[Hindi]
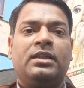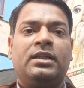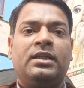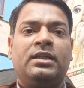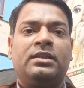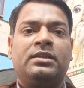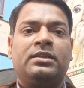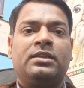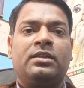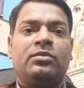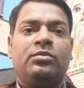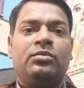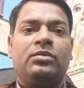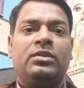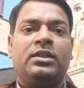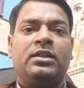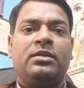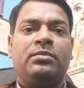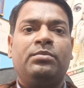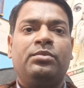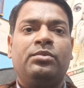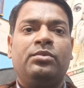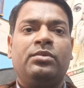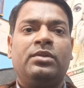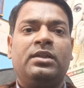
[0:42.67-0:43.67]
कैंसर उनके
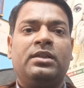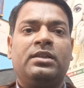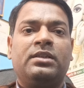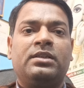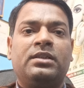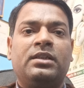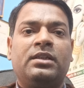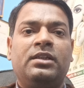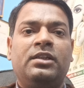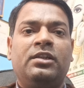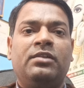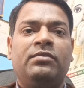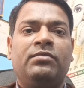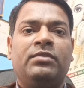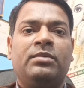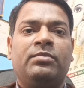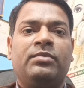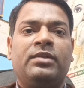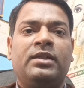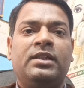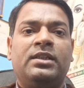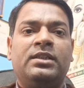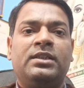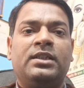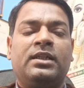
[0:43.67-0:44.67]
पूरे शरीर में
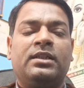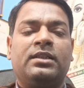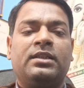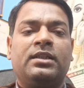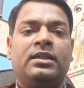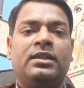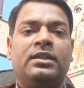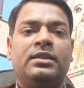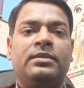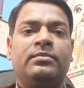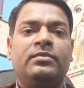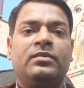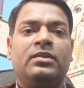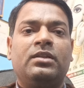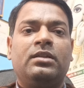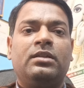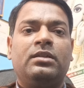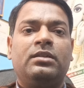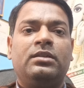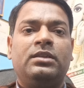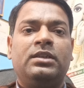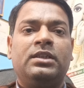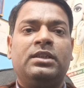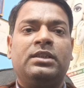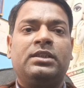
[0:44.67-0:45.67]
फैल जाता है
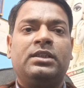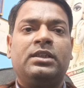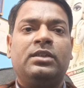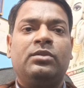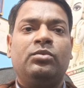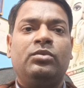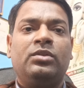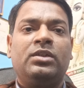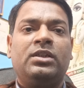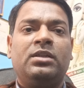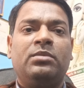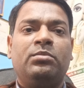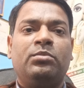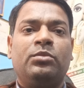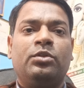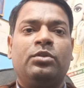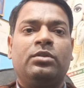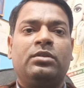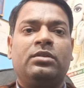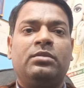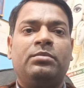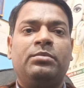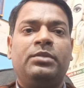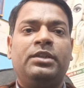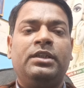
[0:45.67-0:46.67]
जिससे उनकी
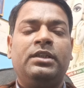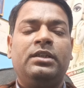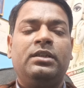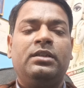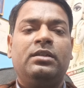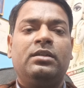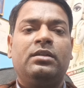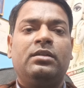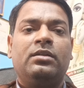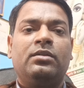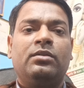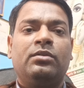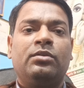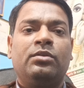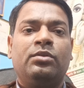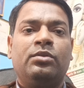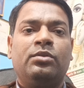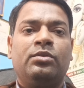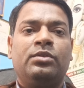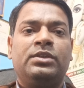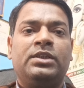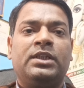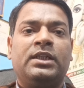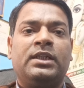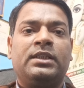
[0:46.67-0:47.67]
मौत भी
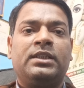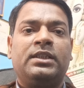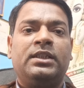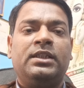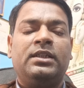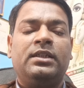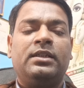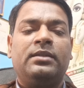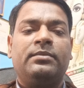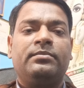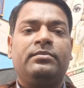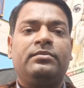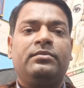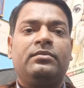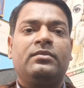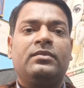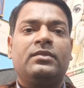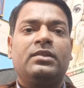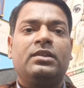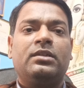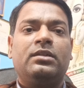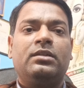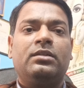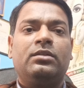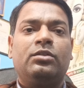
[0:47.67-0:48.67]
हो जाती है
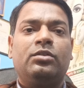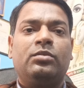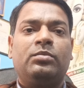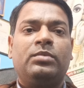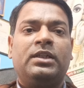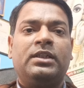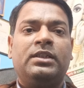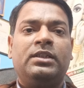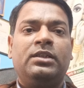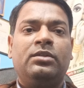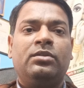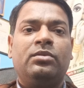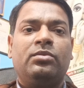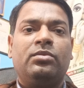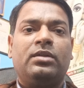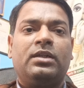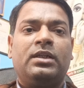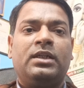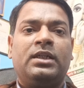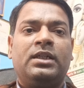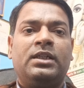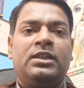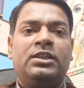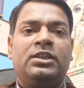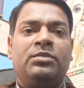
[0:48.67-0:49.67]
तो भाइयों
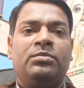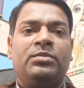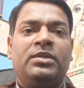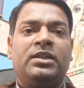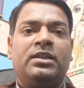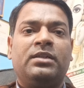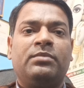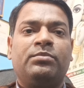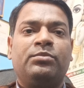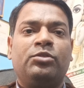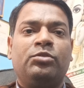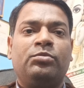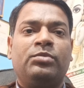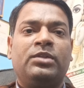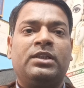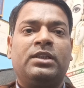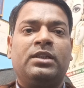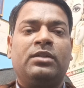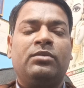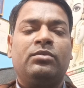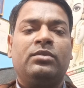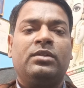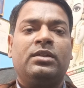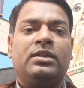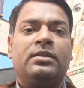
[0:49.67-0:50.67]
आज मैं आपको
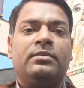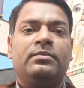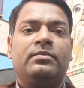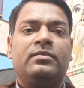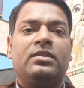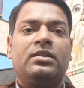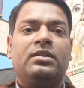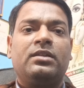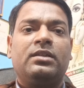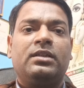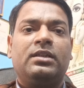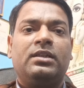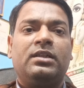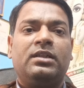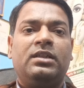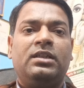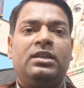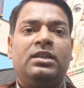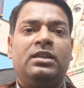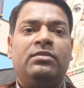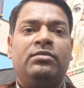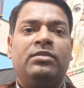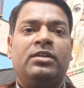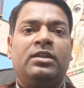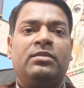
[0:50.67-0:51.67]
बताऊंगा कि
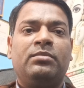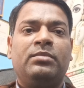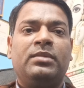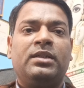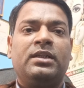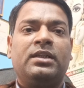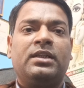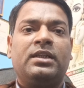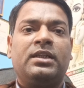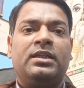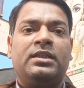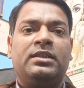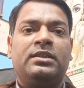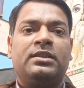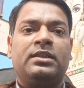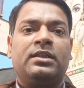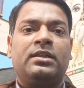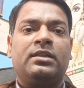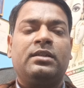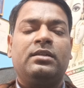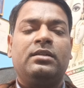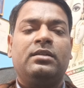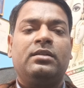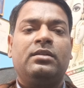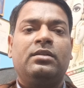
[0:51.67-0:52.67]
लीवर में
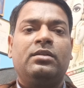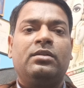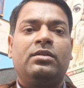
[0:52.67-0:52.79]
कैंसर